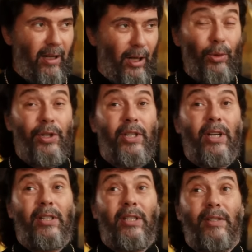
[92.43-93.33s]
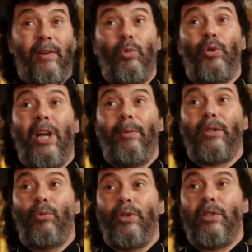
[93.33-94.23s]
Какое счастье своими ушами
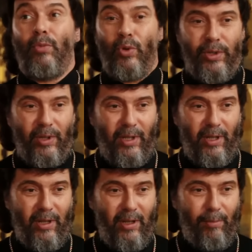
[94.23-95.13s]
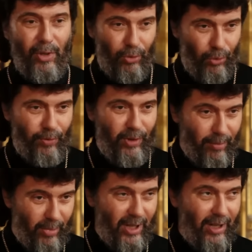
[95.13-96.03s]
слушать Моцарта,
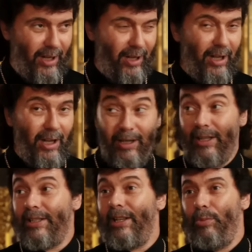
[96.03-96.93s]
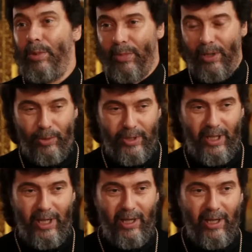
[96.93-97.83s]
Бетховена, Баха, голоса любимых
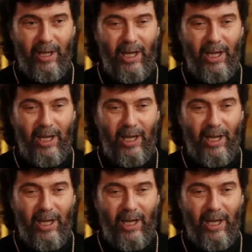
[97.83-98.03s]
людей.